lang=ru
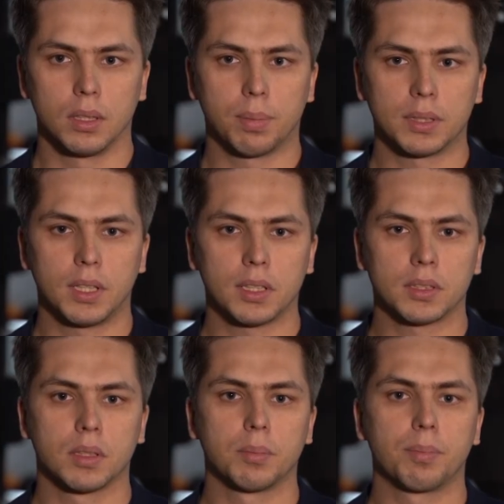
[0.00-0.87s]

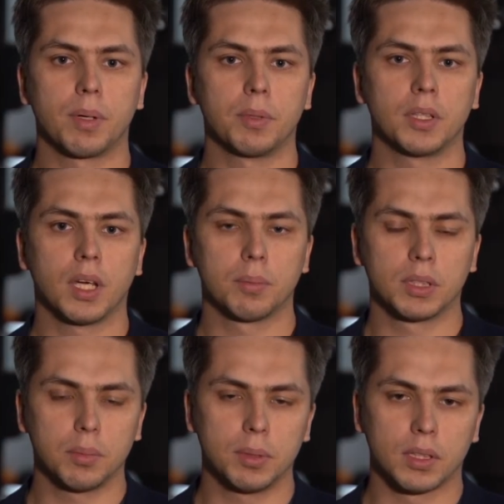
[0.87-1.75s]
Непосредственно мы применяем
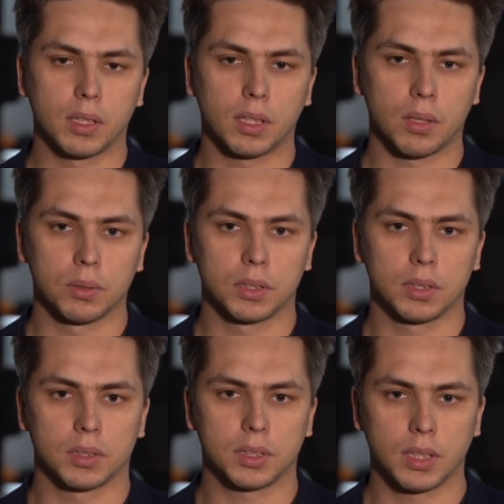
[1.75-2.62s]
ингибиторы
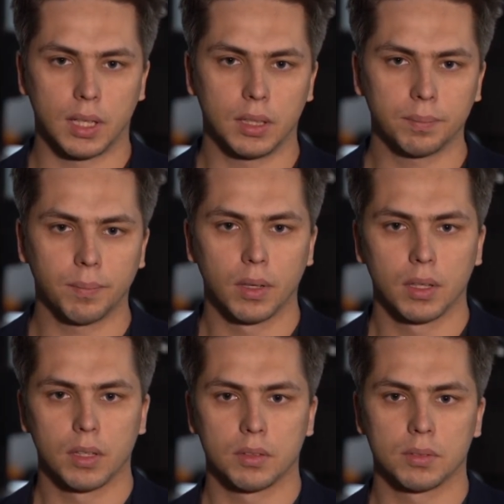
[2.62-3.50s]
коррозии стали,
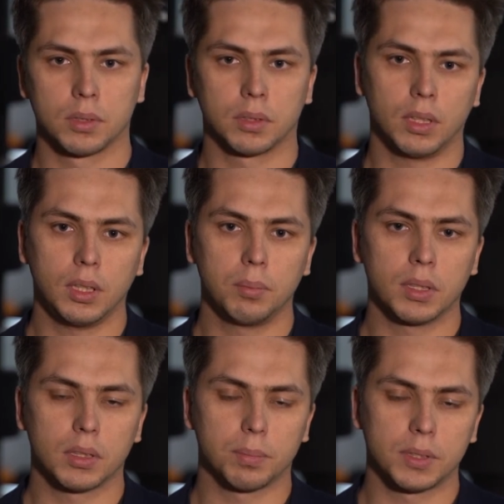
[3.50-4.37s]
вот, и
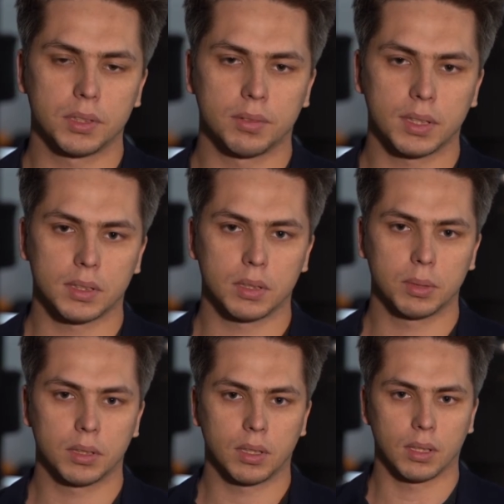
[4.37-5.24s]
метод пассивации
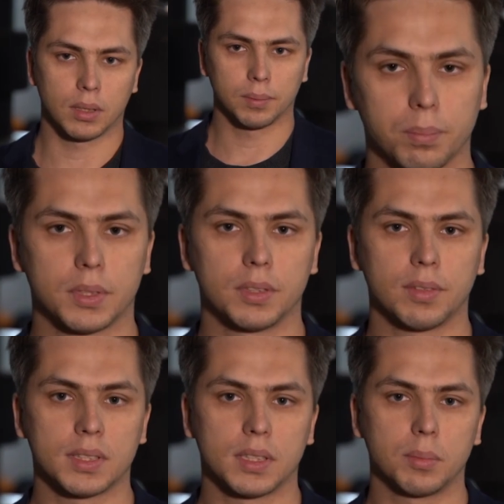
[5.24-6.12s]
металла.
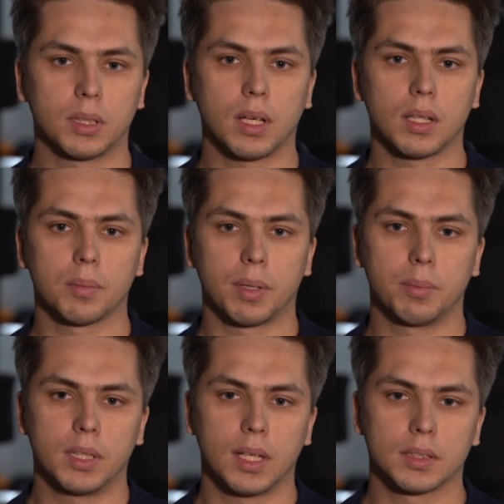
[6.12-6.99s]
Пассивация металла
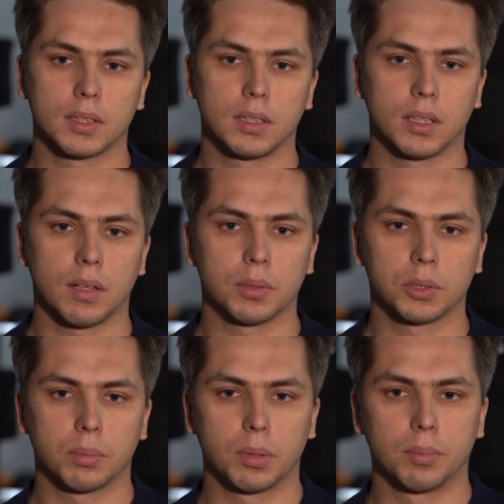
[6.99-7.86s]
применяется для того,
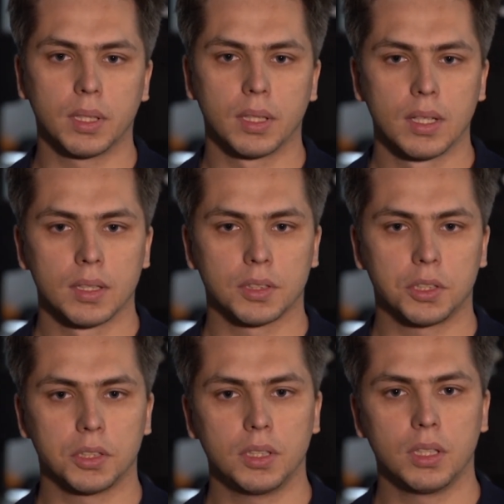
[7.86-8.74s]
чтобы мы
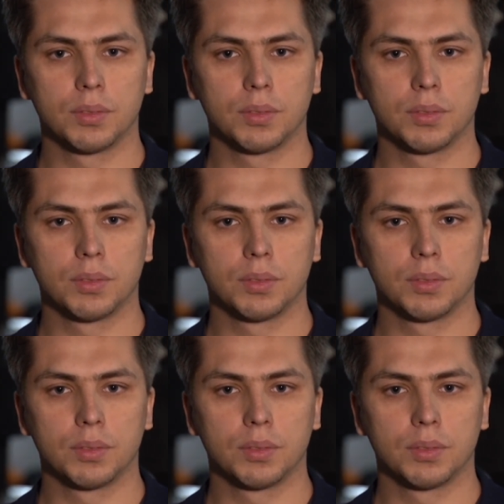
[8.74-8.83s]
защитили